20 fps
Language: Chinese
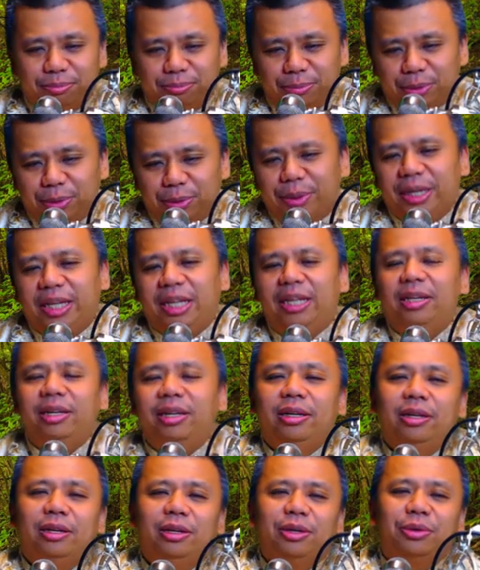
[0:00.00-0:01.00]
不会，
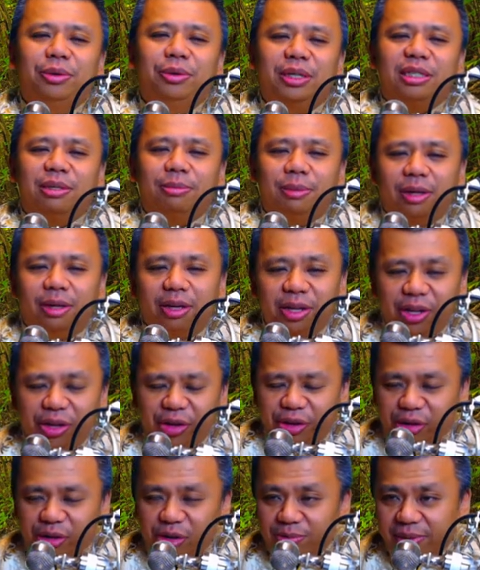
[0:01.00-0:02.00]
为什么？
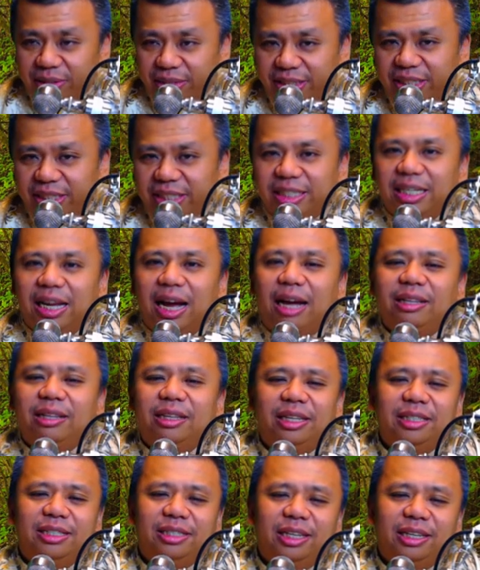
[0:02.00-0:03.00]
因为我们净牙
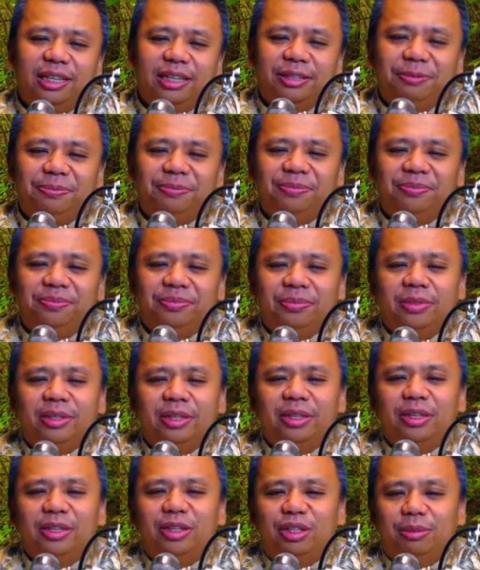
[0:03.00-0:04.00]
提升了，
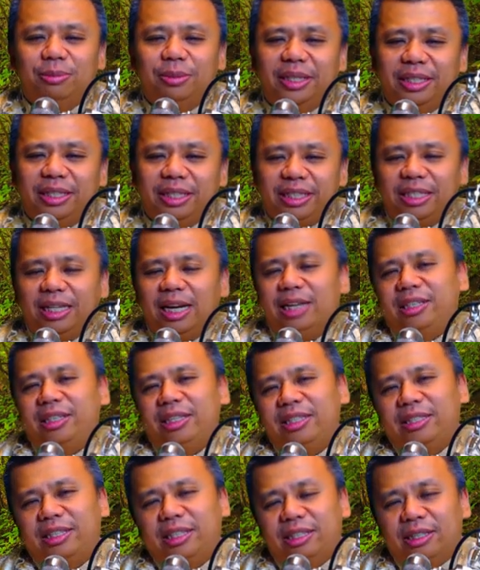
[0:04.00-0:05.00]
我们的净牙
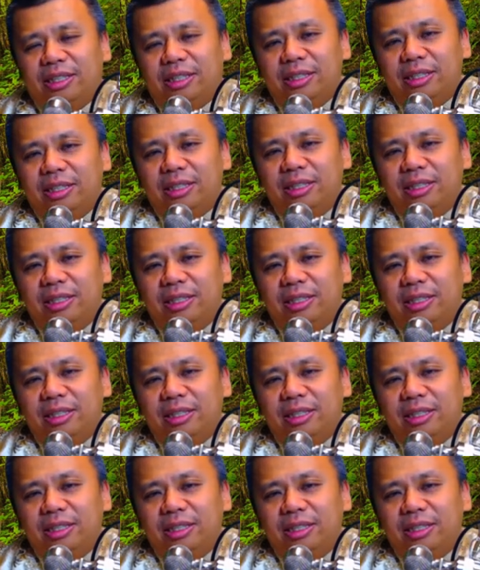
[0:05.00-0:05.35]
提升了。